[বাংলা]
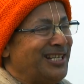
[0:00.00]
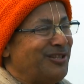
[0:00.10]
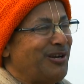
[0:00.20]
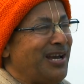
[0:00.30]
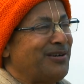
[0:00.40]

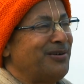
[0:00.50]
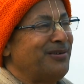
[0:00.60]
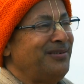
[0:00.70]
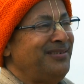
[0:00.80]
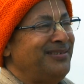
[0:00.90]
কিন্তু এখন
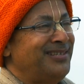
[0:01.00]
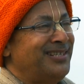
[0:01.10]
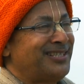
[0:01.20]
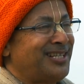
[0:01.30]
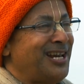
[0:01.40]

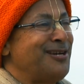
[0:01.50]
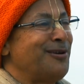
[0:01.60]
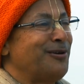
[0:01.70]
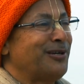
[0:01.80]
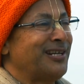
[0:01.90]

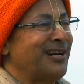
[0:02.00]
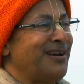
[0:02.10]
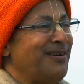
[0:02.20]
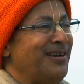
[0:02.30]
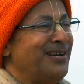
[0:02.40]
স্থানীয়
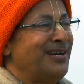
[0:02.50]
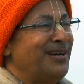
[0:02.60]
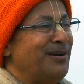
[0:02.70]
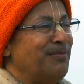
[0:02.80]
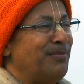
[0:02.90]
লোকেরা
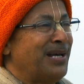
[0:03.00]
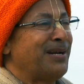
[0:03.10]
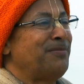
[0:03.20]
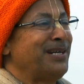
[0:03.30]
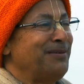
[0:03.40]

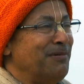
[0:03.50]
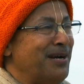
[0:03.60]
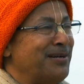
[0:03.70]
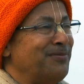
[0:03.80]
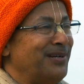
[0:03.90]
মারামারি
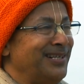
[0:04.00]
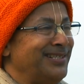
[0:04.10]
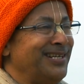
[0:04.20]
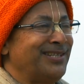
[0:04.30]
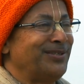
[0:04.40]
মাঠ বলে
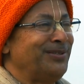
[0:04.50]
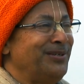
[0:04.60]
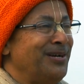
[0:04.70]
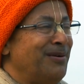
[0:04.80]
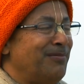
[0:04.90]
যেহেতু
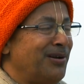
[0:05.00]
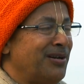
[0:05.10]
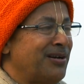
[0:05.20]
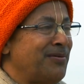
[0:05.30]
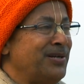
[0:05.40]

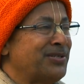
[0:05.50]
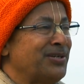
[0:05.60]
বলরামের